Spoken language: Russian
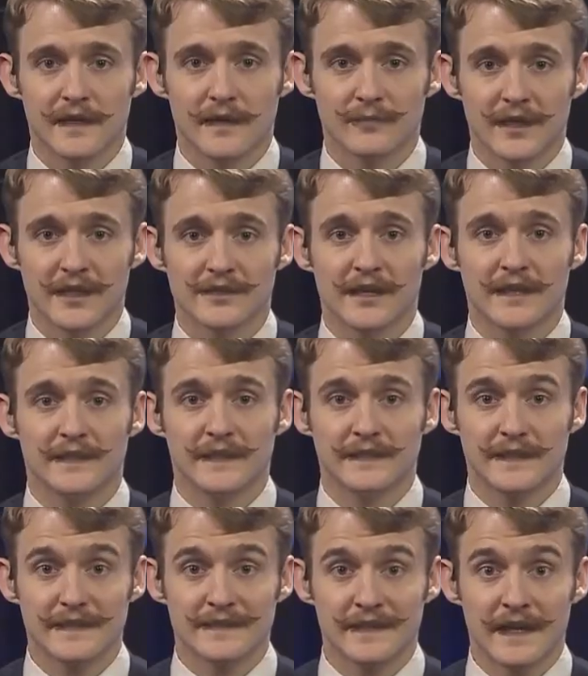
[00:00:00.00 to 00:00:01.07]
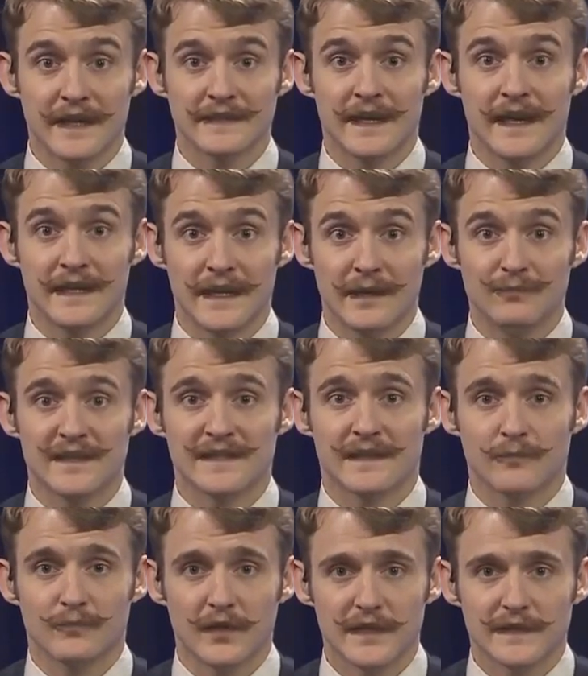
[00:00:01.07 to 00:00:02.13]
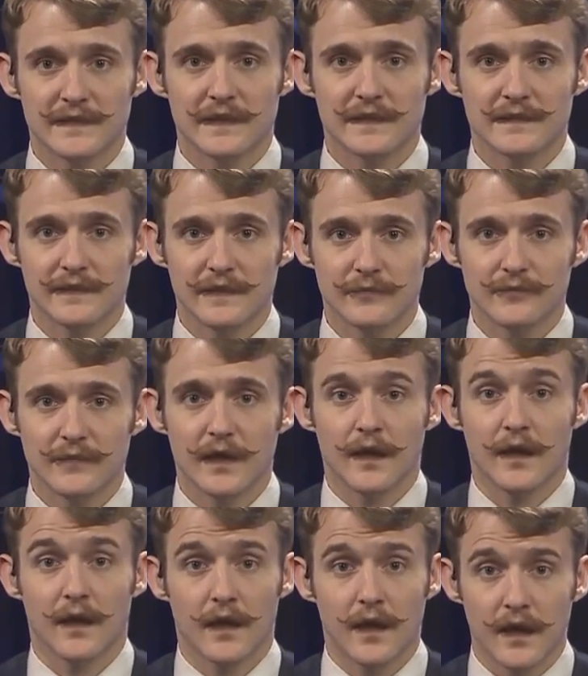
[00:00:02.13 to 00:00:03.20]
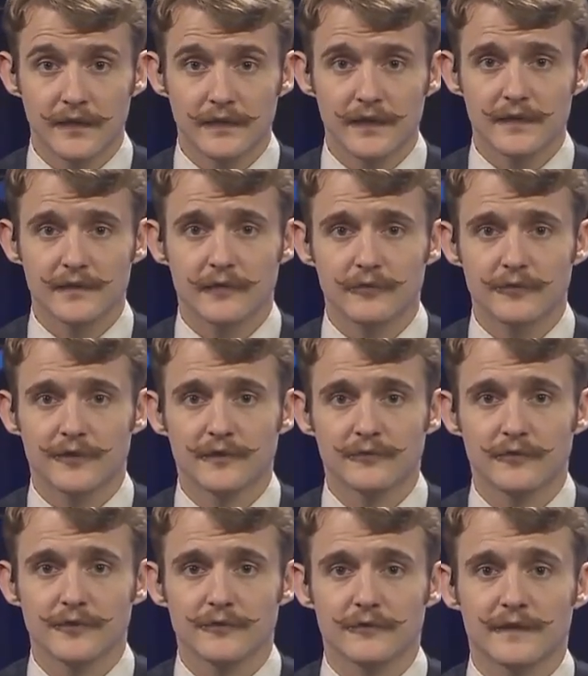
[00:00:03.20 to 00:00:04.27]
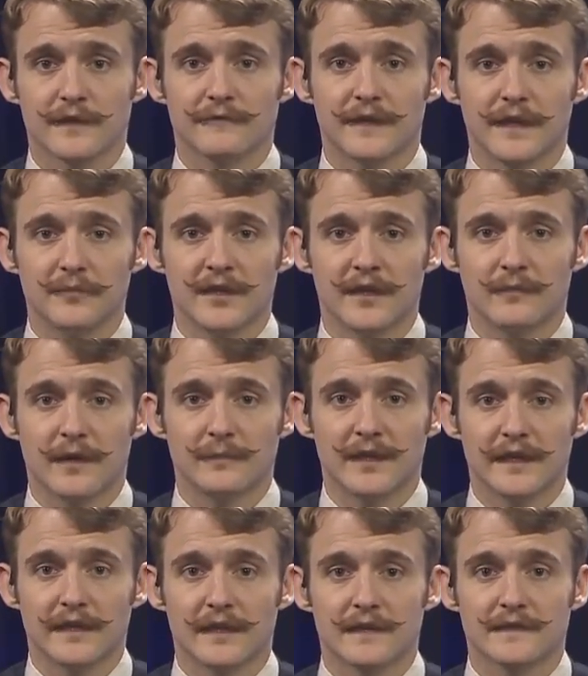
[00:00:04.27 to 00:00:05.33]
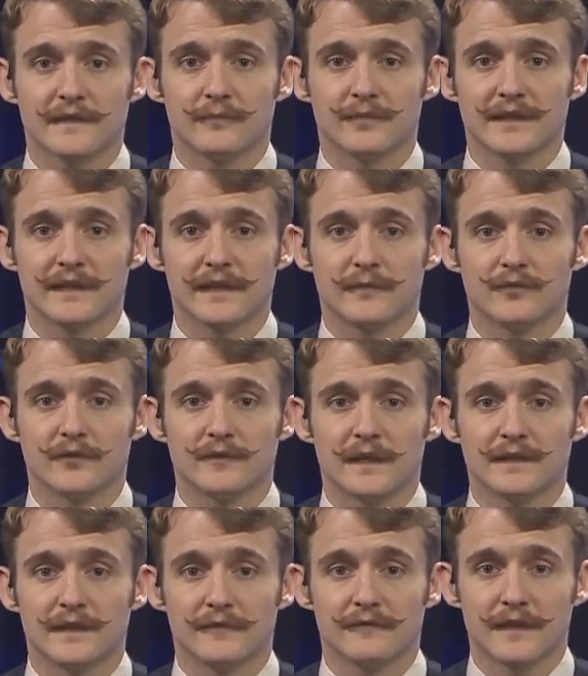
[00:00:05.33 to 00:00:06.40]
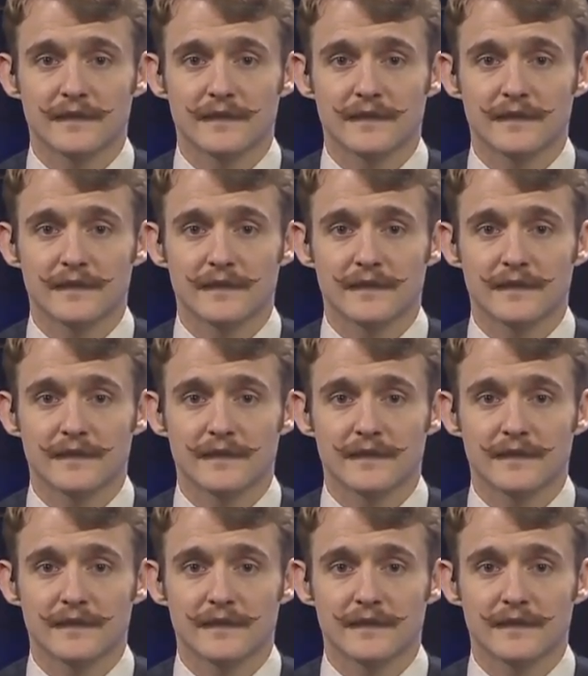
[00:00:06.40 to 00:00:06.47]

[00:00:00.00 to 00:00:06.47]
из соображений национальной безопасности. Не исключено, что со временем американцы потребуют от